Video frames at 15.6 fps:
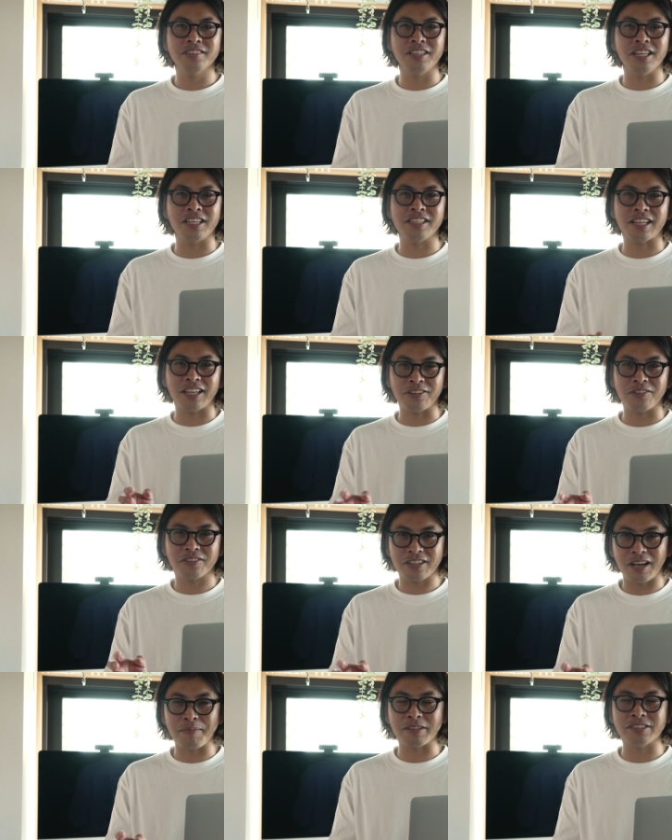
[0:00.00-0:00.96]
できないとい
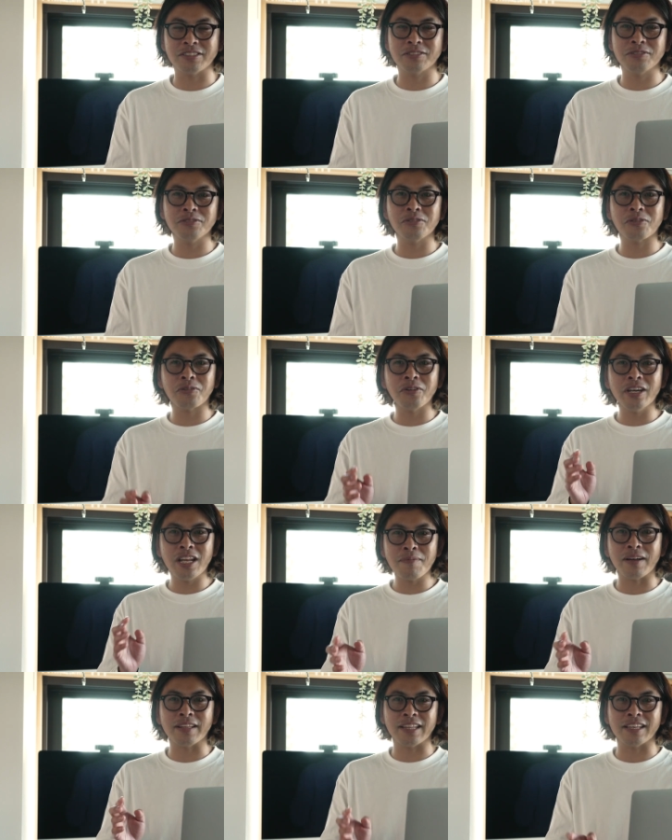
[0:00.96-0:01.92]
うか、まあ、時空を超え
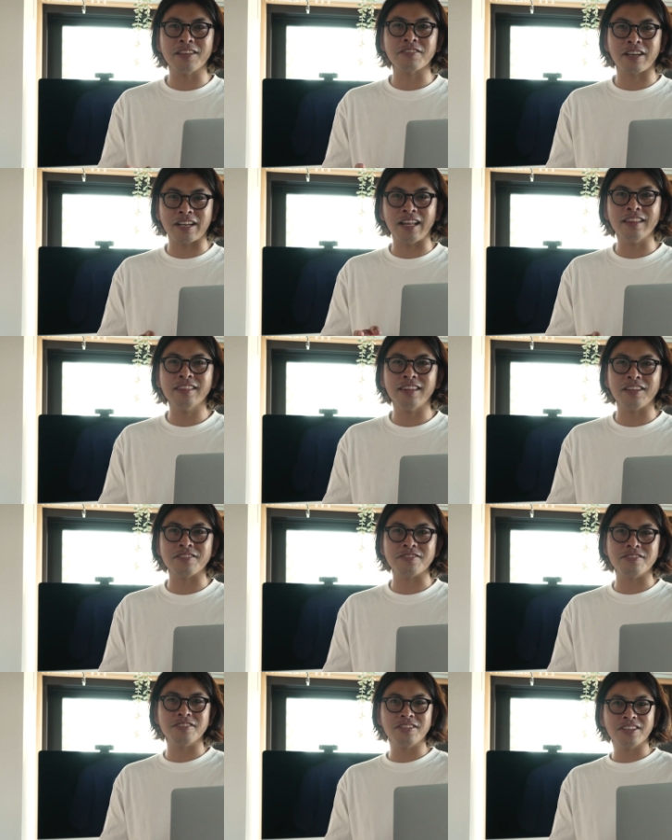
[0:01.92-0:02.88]
ればできるかなって
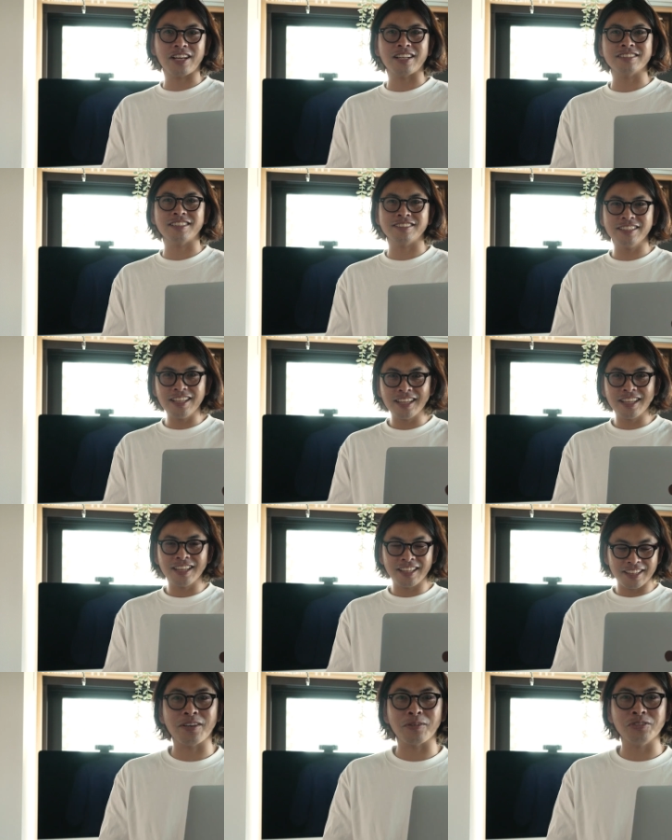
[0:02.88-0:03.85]
いう感じですね。
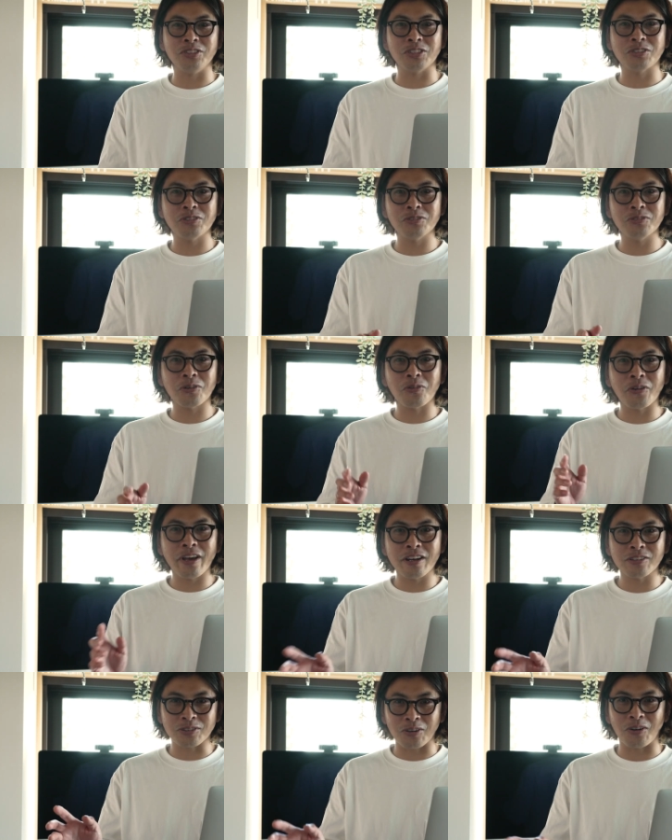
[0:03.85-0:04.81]
時空を超
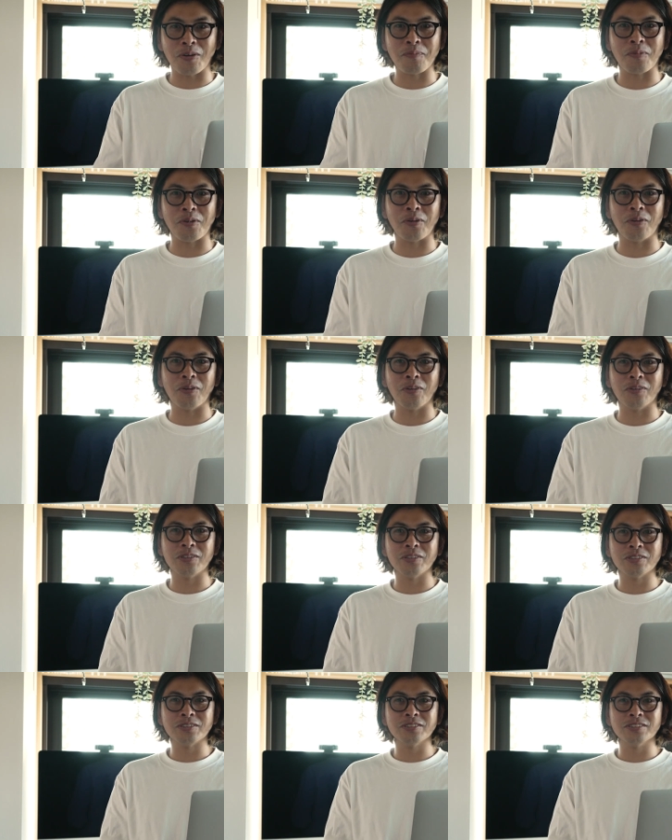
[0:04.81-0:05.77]
えると、もう、
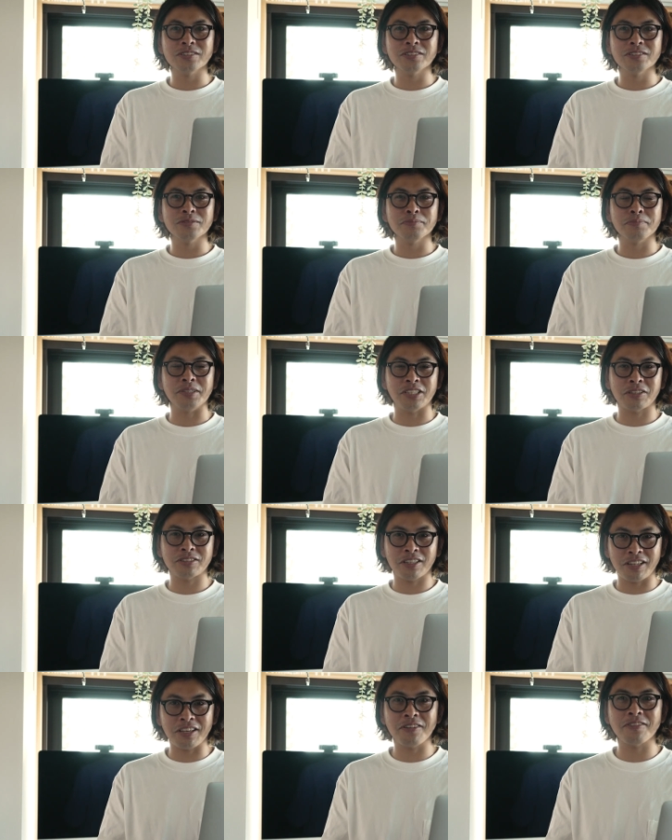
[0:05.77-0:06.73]
めちゃく
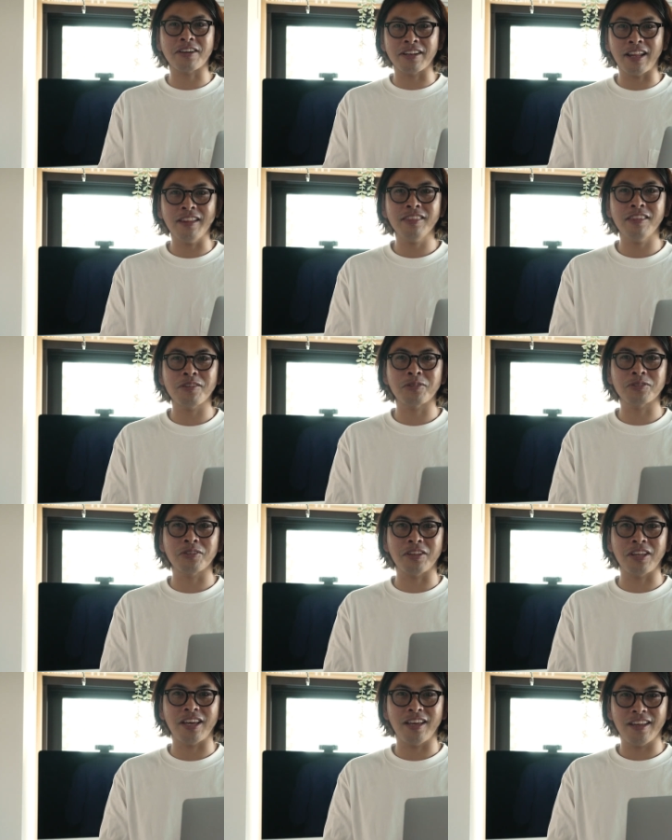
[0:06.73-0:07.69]
ちゃできるかなっていうこと
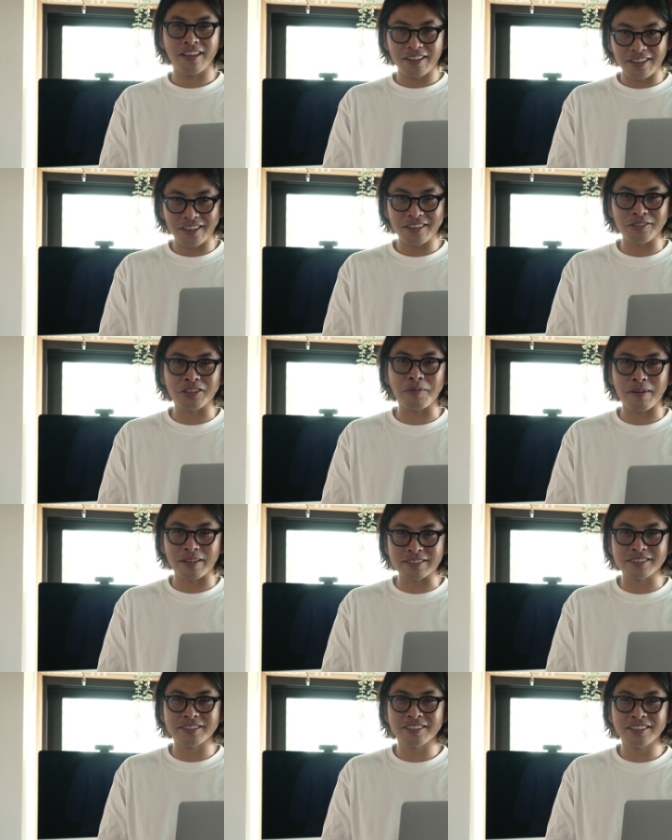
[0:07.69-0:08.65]
で言ってま
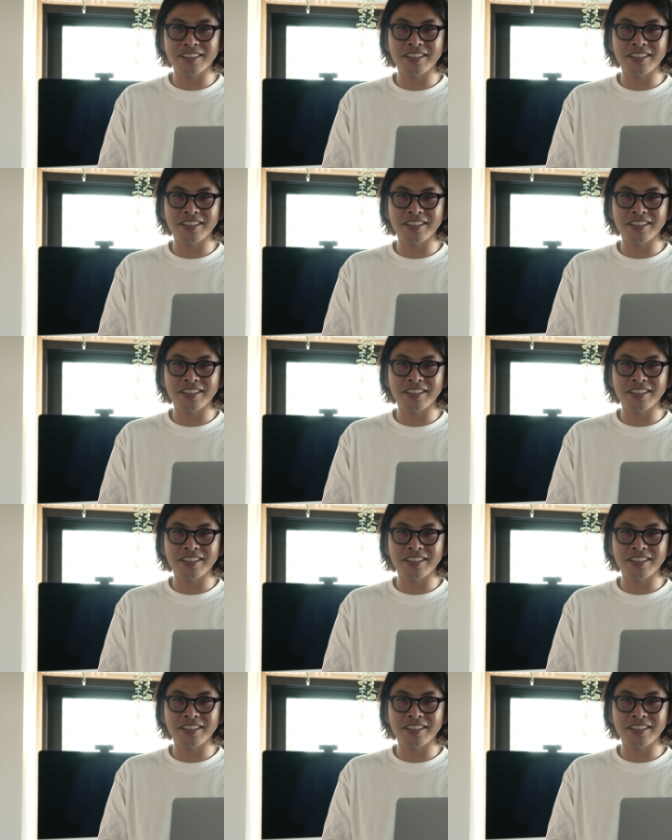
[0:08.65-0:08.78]
す。